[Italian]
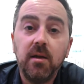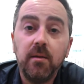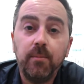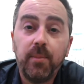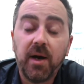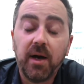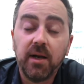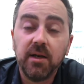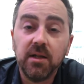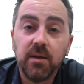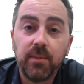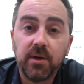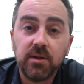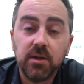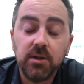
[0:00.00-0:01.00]
pani da
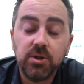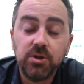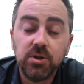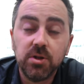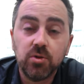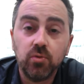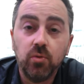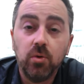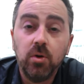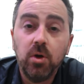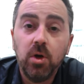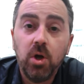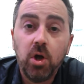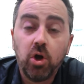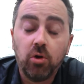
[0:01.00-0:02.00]
parte di Gesù
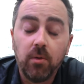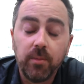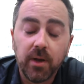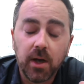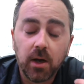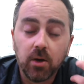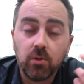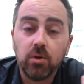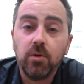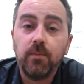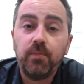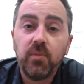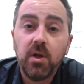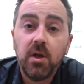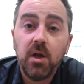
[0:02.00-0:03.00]
come miracolo,
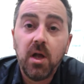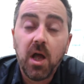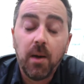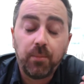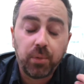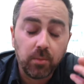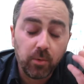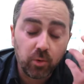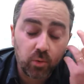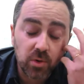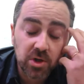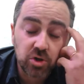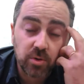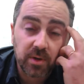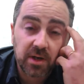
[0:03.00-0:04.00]
è proprio
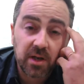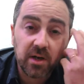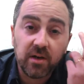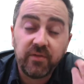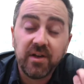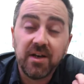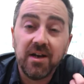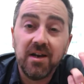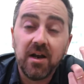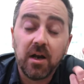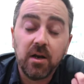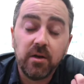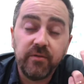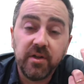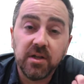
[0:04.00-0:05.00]
questo, perché alla fine la
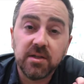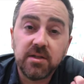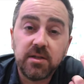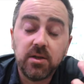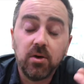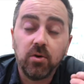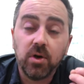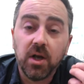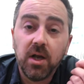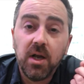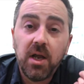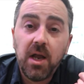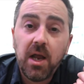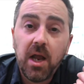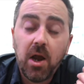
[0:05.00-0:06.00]
levitazione
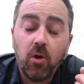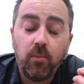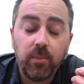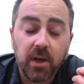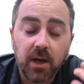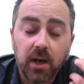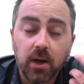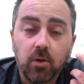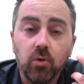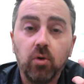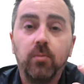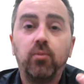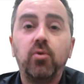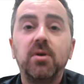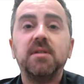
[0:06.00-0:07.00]
è un miracolo.
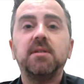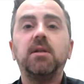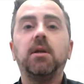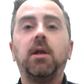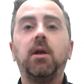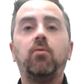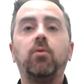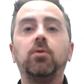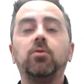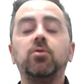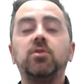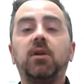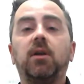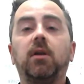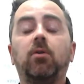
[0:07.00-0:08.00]
Può essere che quando
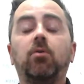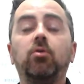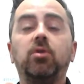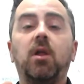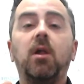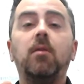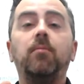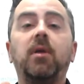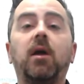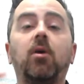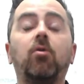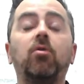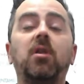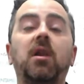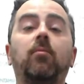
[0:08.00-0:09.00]
si racconta del
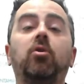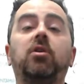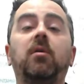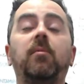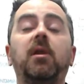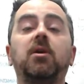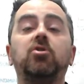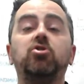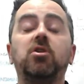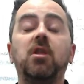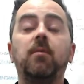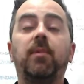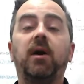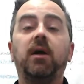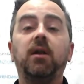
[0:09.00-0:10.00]
miracolo della moltiplicazione dei
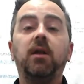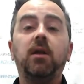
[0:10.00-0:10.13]
pani,